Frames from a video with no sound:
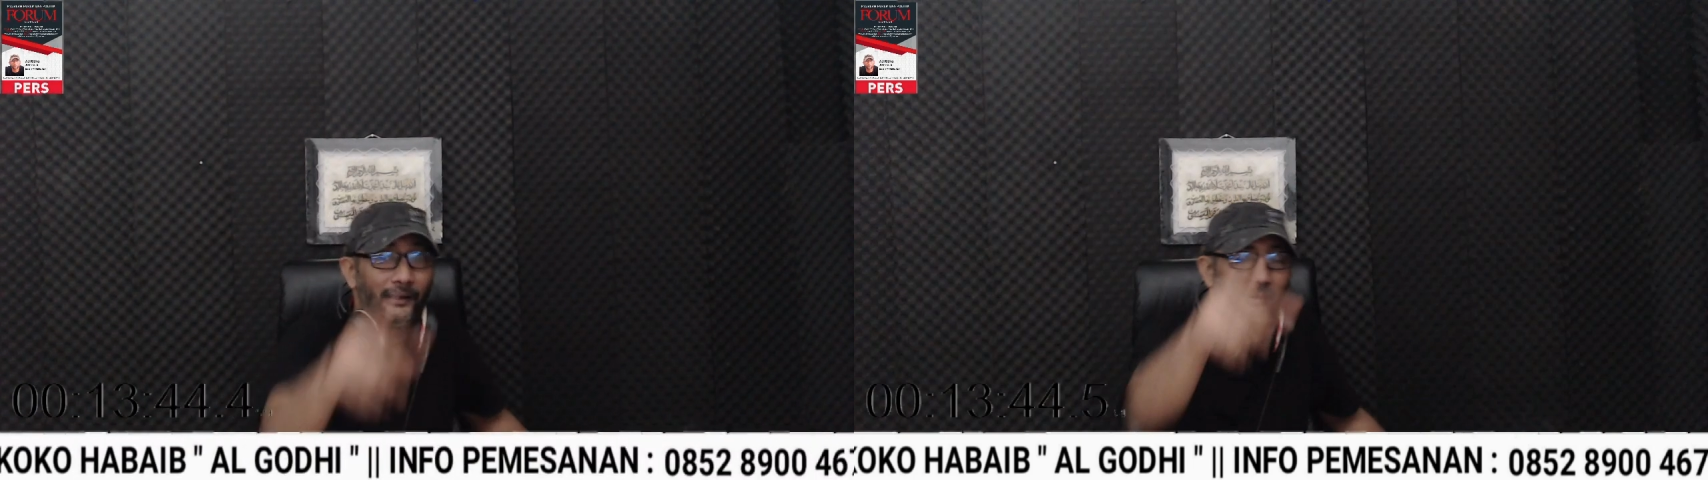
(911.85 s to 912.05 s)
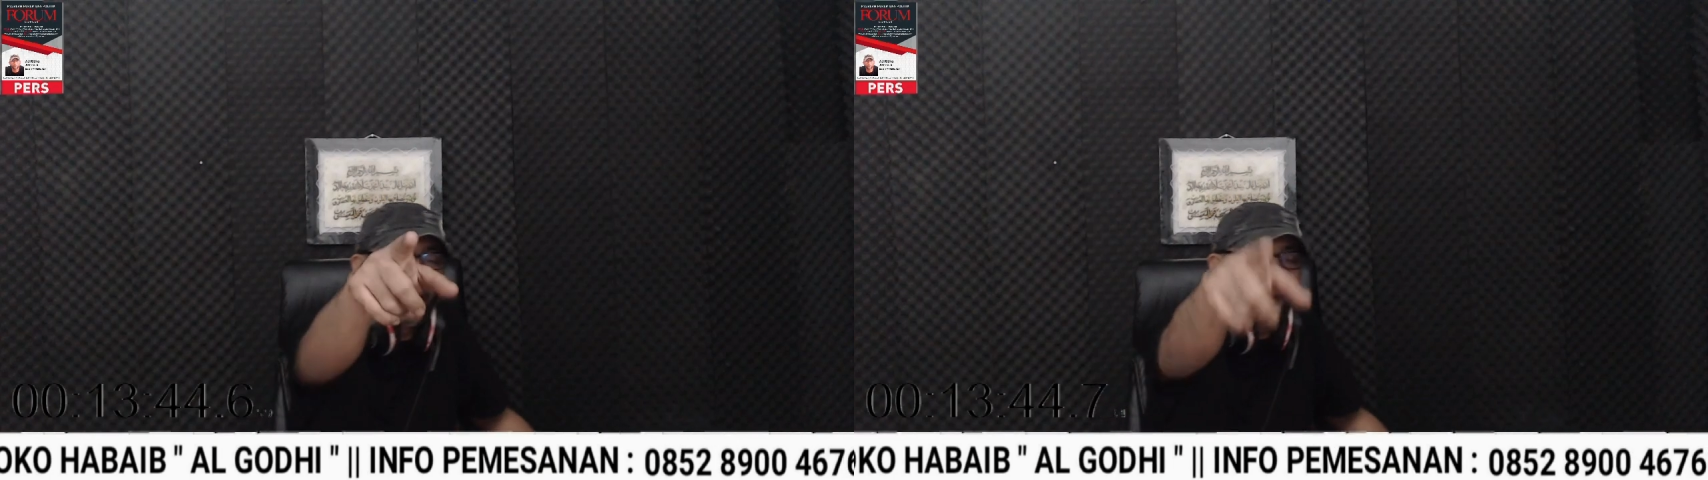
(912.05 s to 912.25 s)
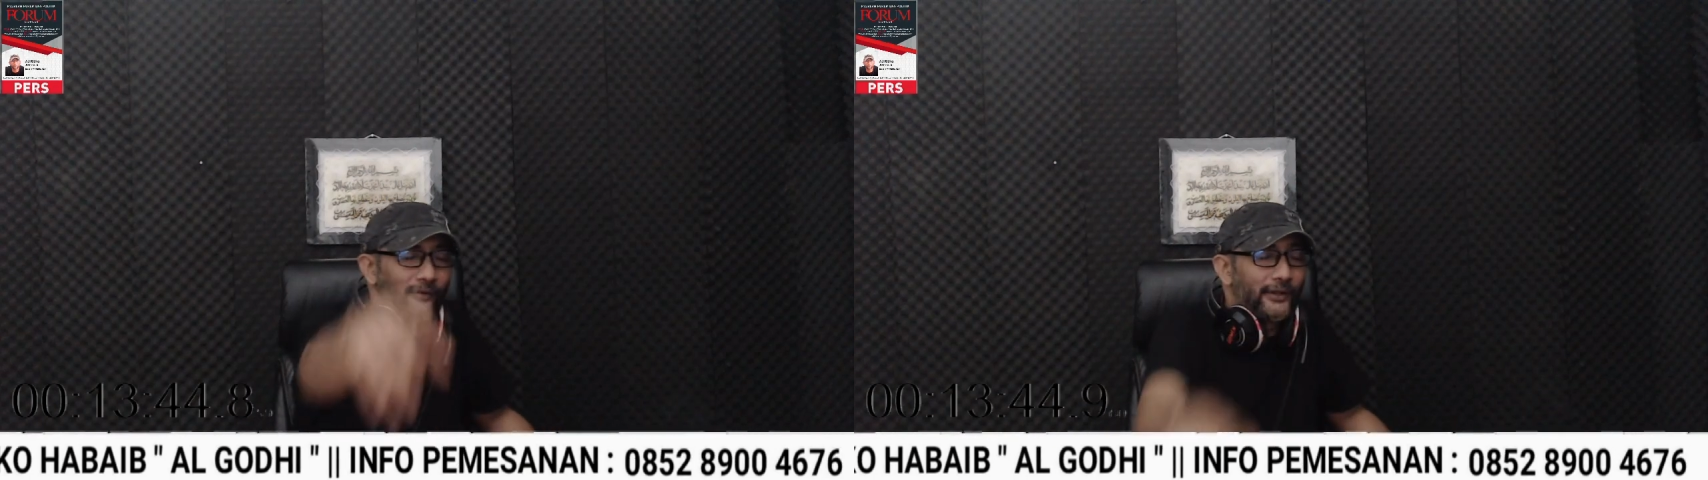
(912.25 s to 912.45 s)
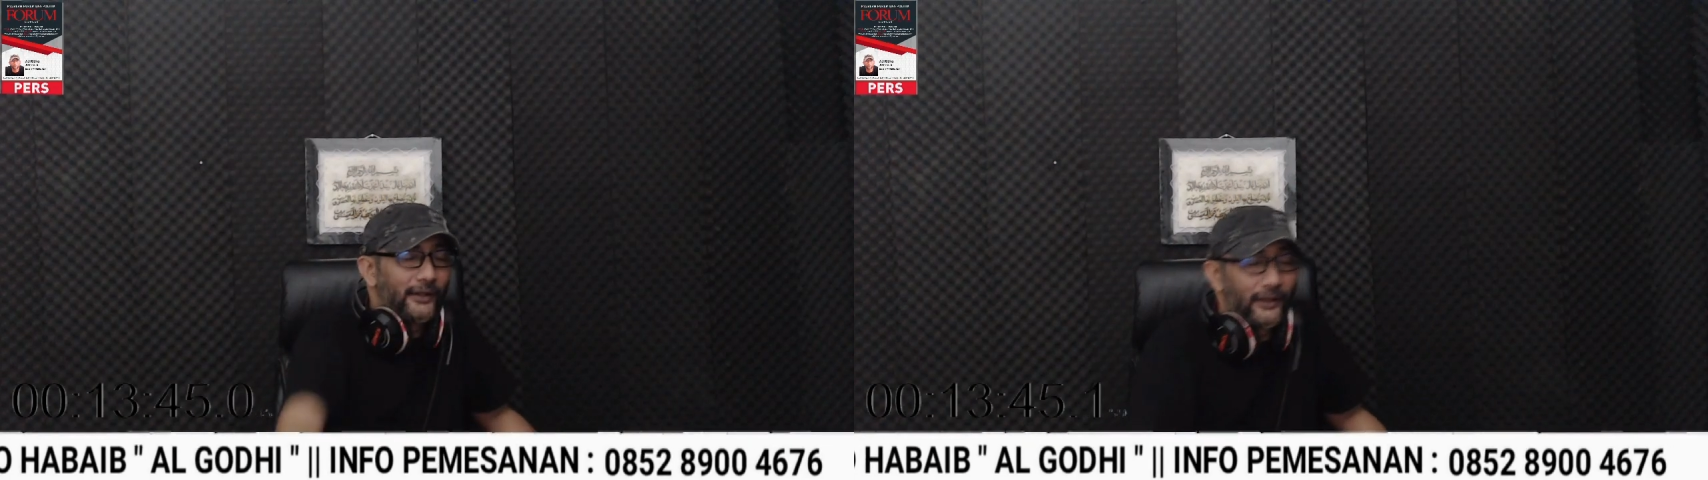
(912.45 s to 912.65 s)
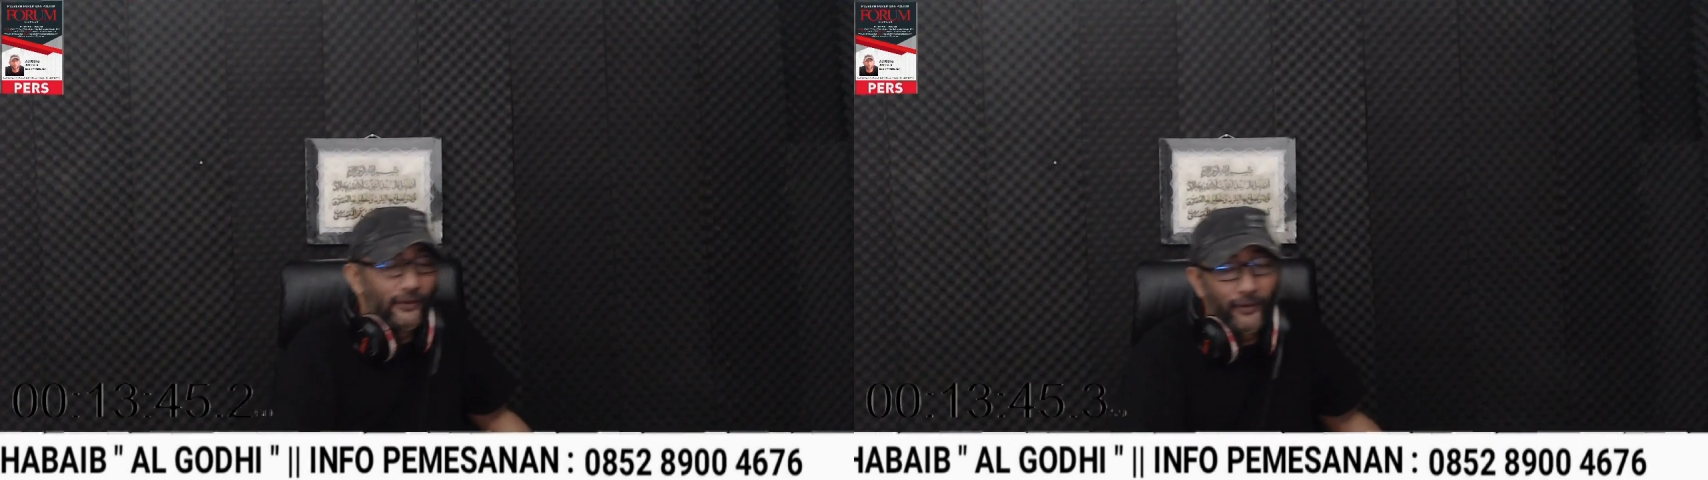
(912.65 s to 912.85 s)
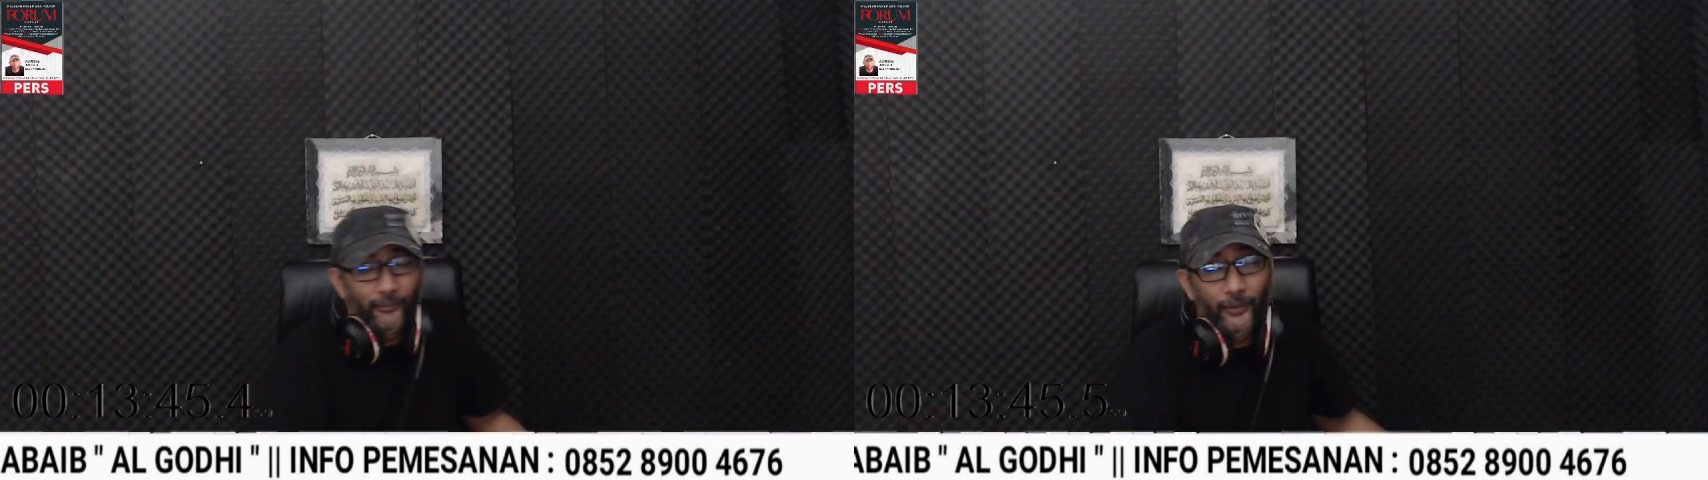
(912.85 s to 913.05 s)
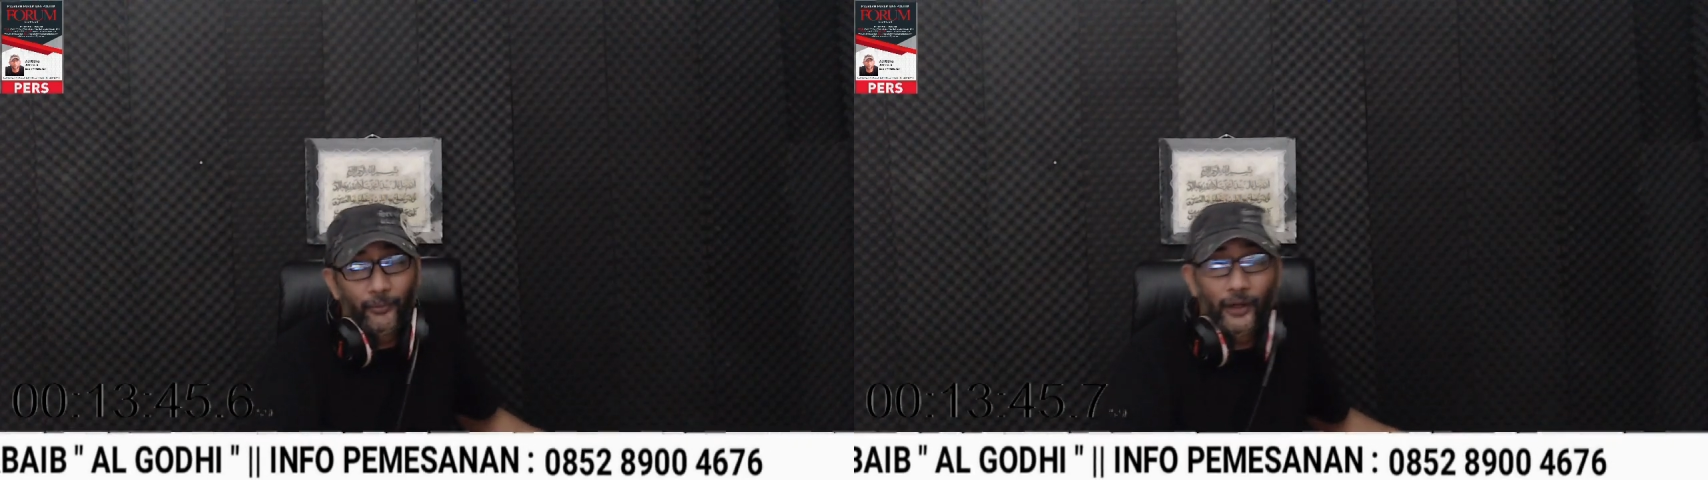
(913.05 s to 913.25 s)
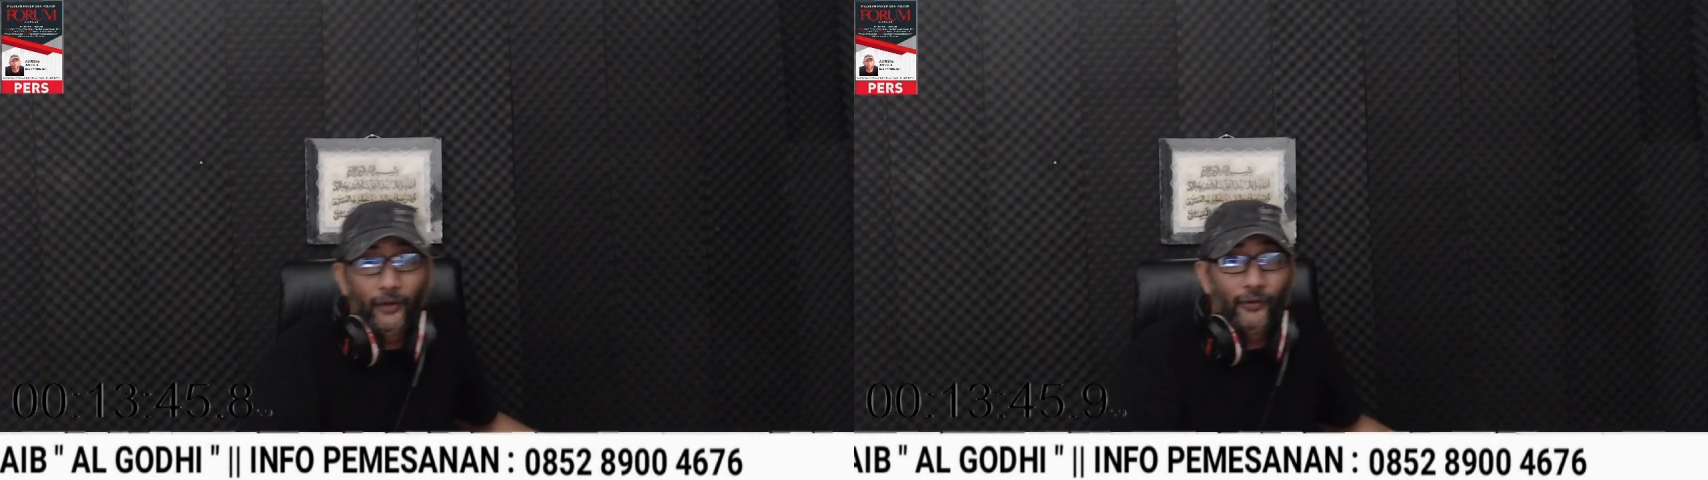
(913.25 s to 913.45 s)
Dah itu aja dari gue,
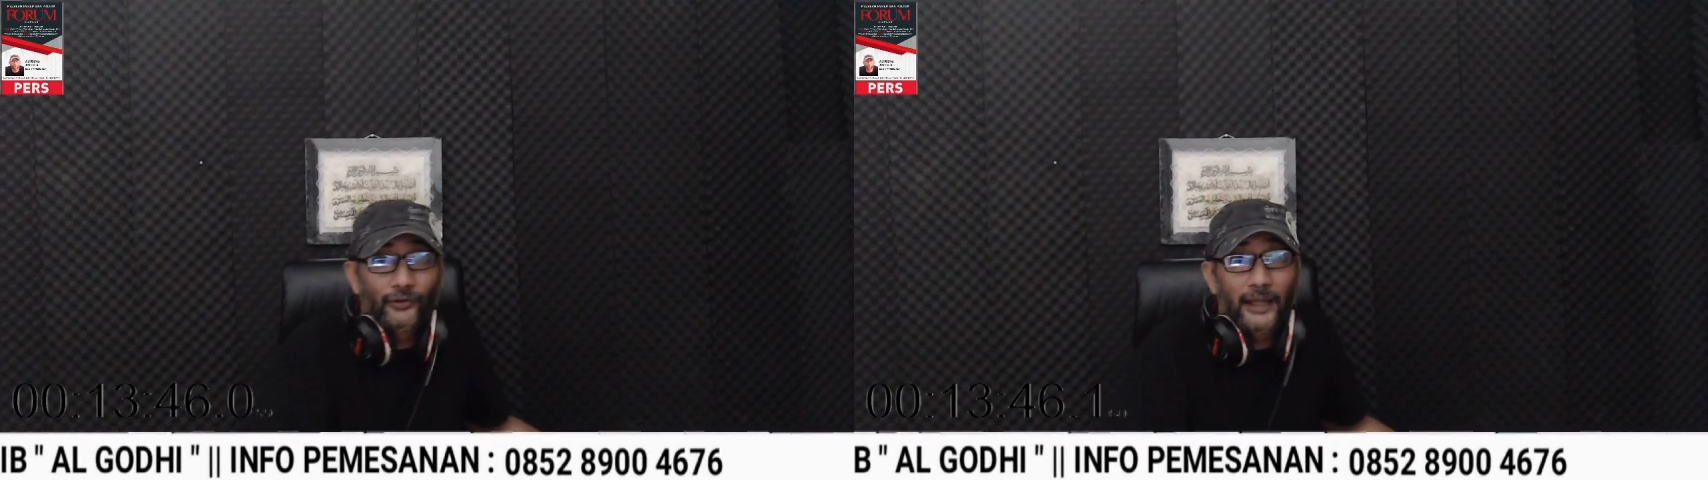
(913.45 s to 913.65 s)
mudah-mudahan Allah